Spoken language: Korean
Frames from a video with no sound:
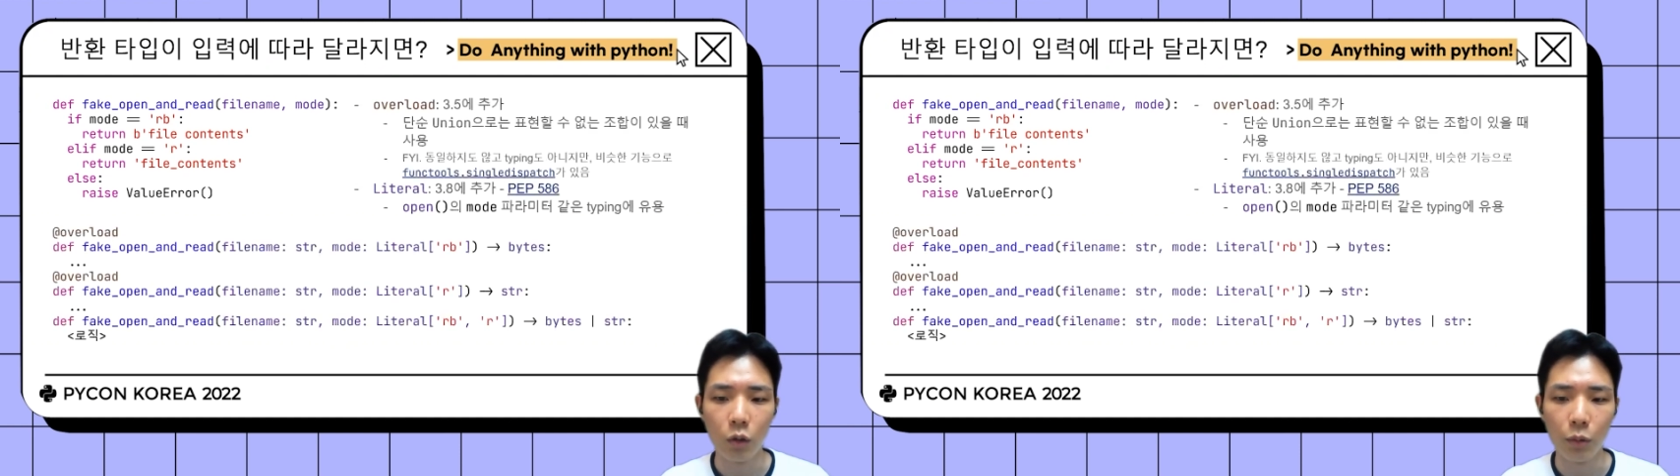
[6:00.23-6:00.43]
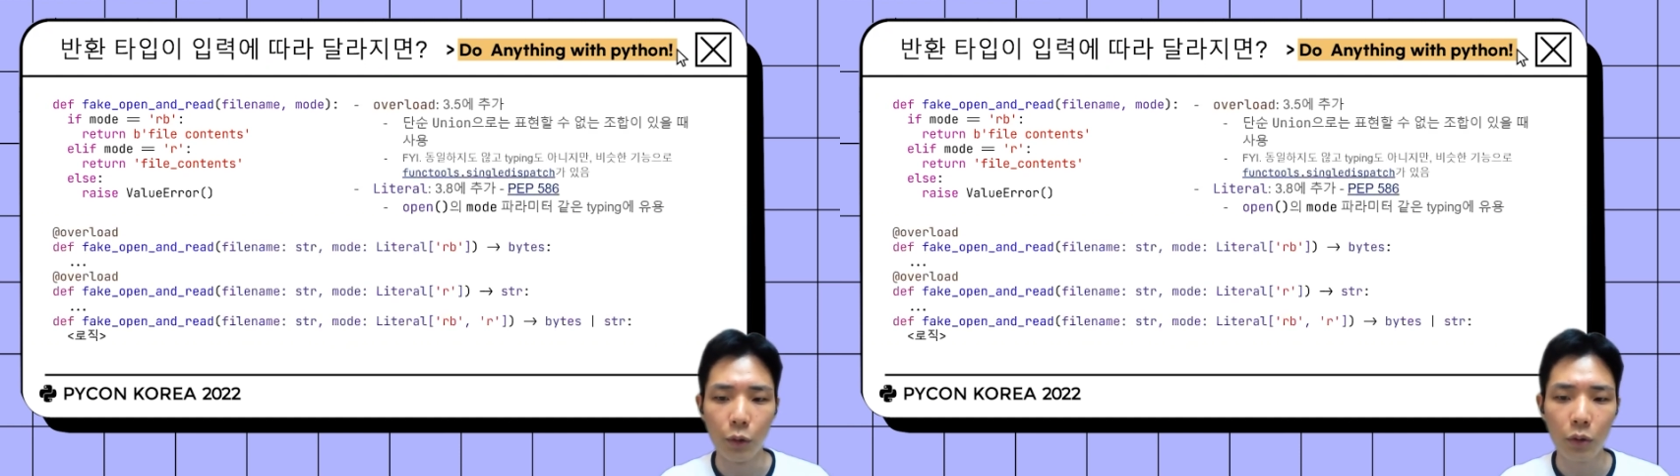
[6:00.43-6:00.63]

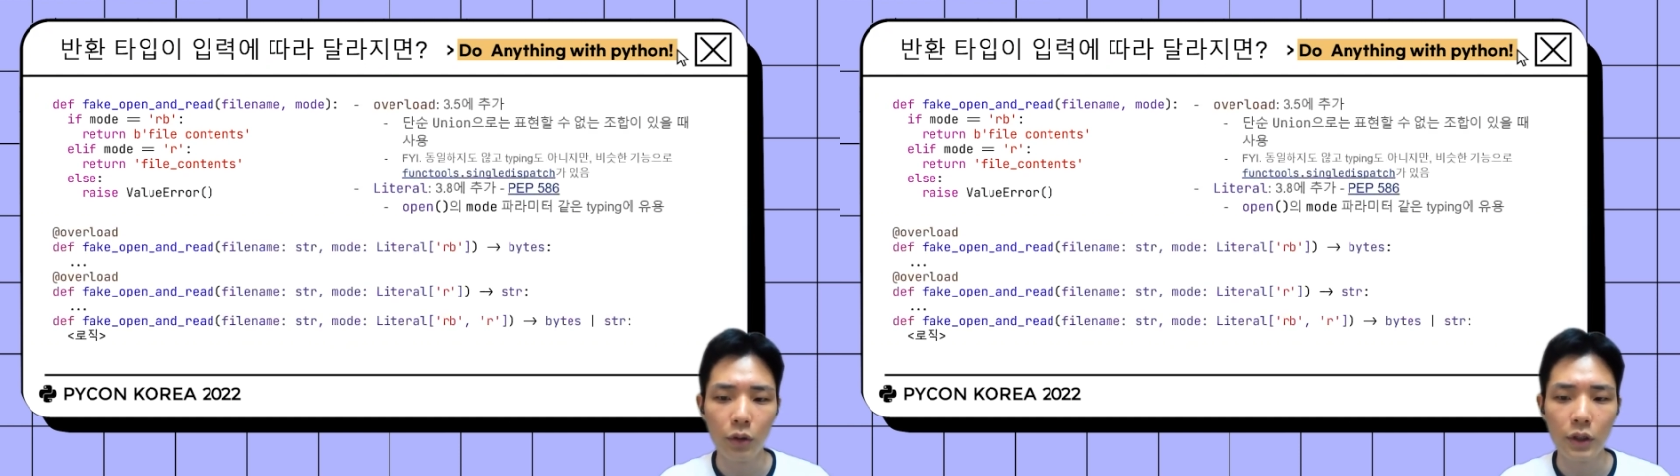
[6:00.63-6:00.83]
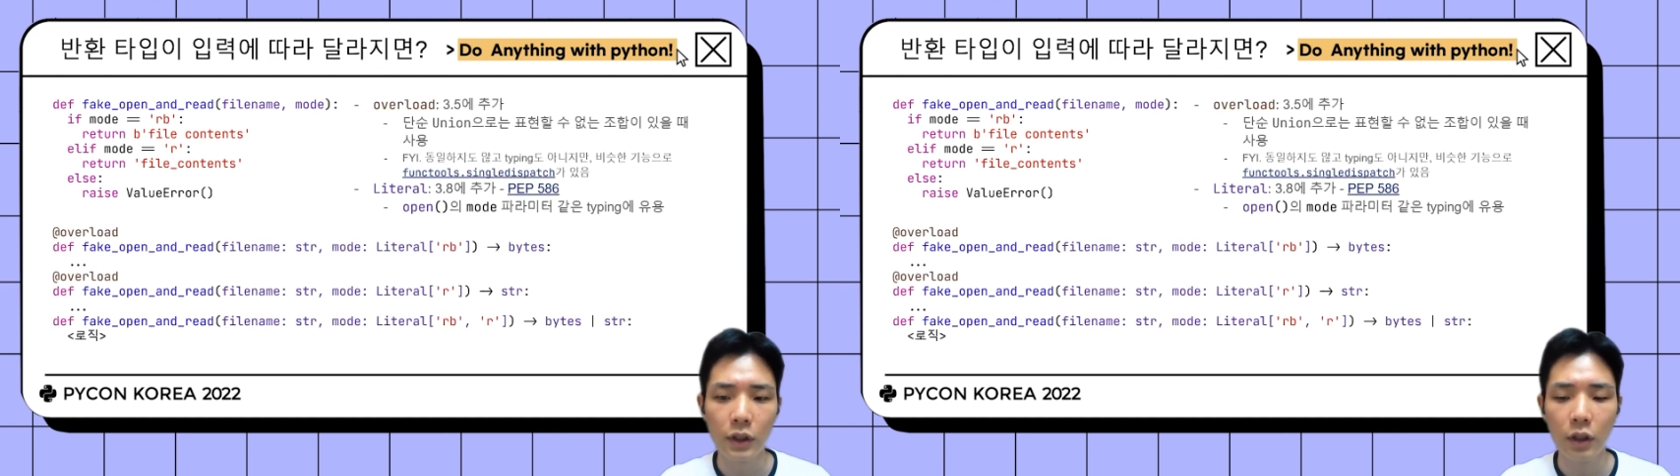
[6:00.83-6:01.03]

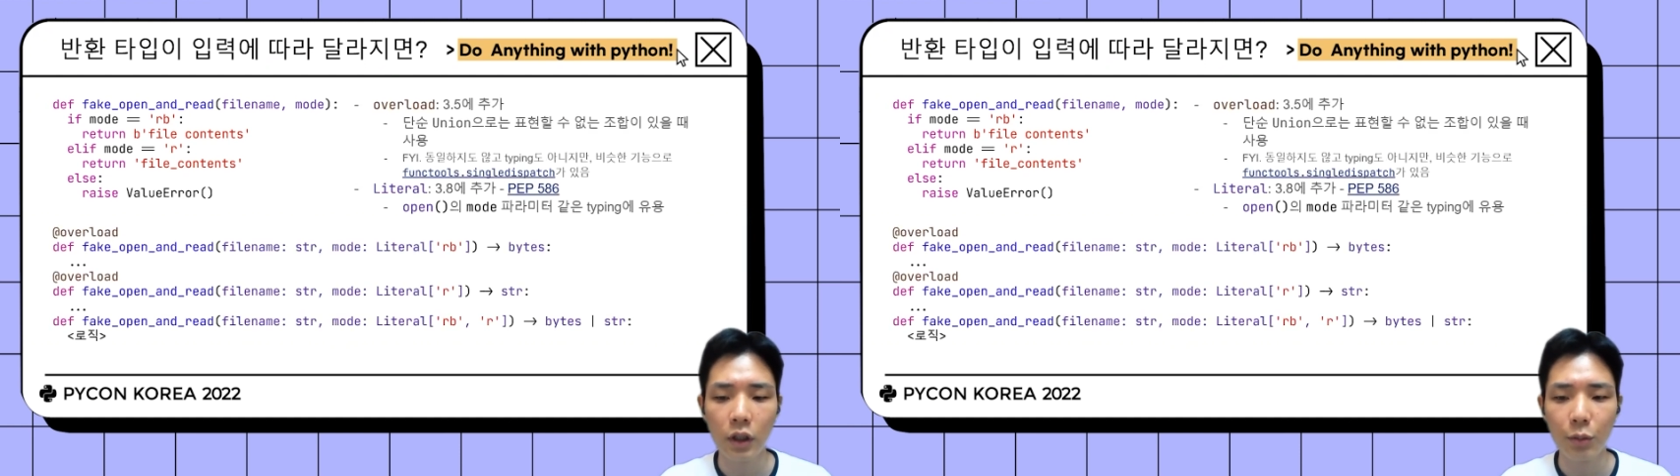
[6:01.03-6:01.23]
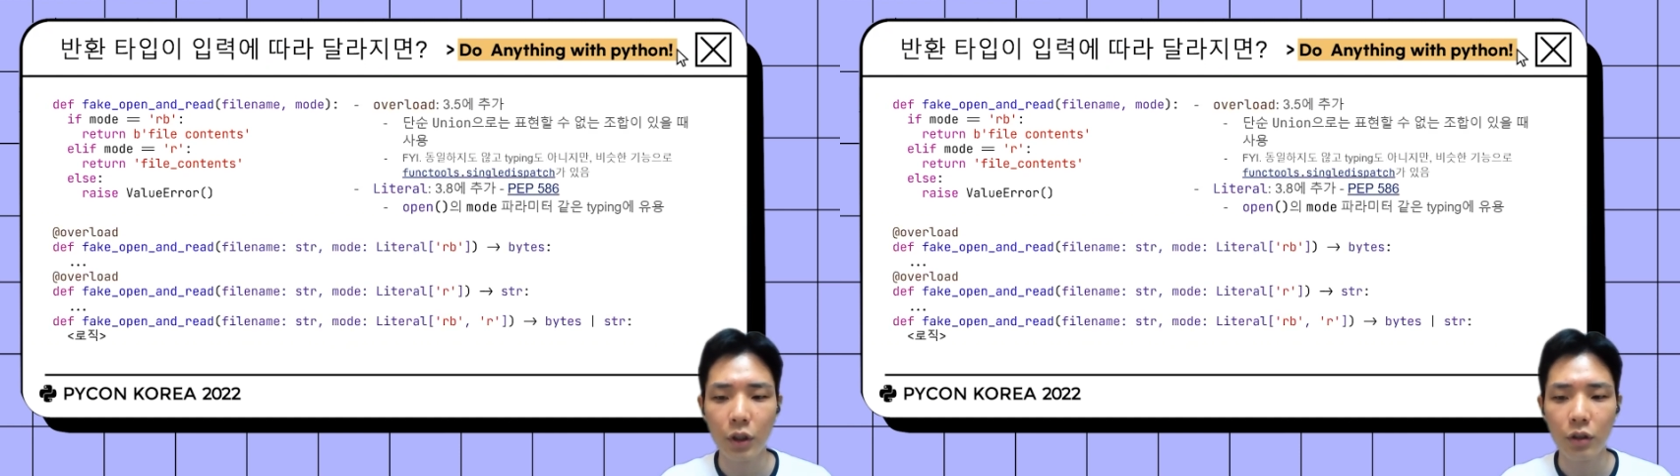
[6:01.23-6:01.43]
오버로드를
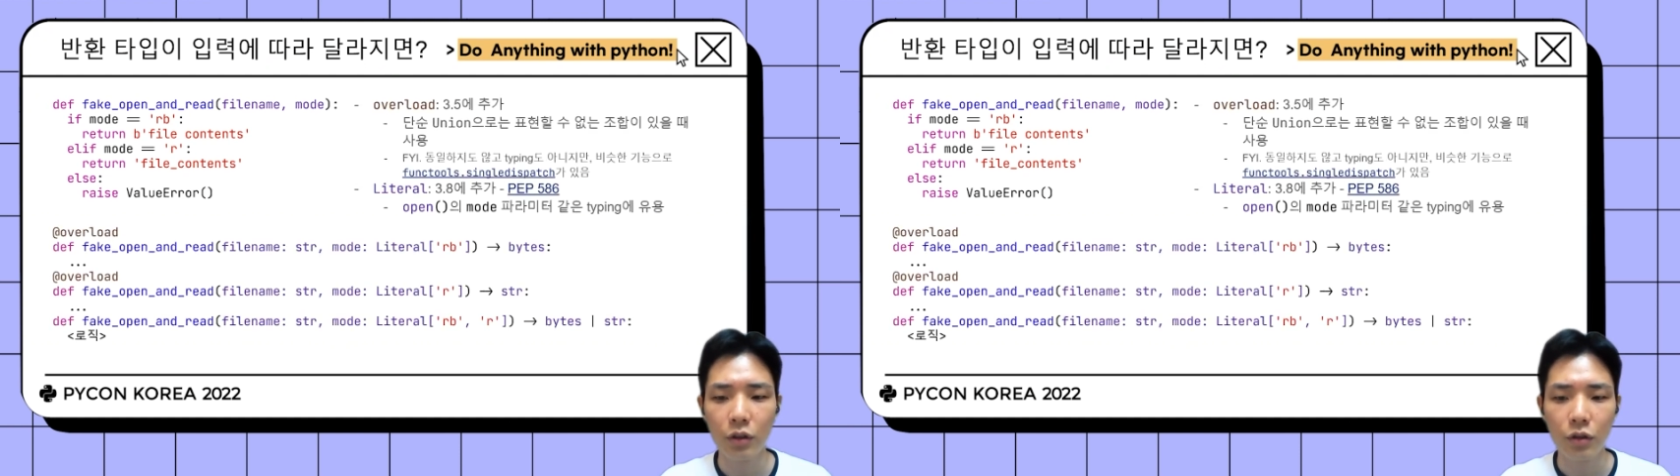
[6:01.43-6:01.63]
사용하면